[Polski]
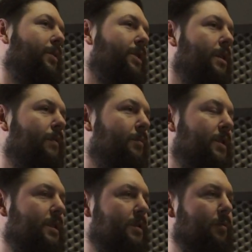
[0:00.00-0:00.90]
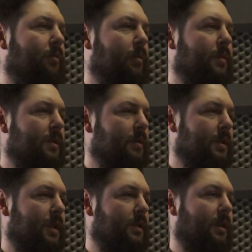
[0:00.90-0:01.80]
myśliwy myślę, że mogłaby
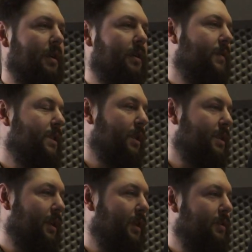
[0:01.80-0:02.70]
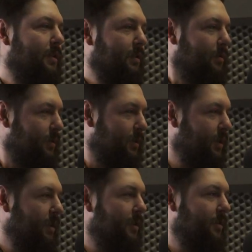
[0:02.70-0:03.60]
zostać, ale kwestia jest taka, że już
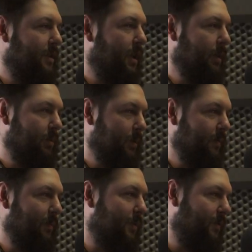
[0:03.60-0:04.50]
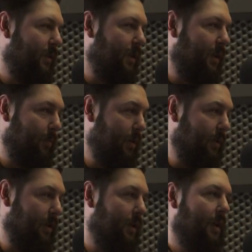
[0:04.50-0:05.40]
nie dostałaby pewnie pozwolenia na
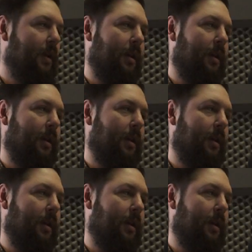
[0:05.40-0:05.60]
broń.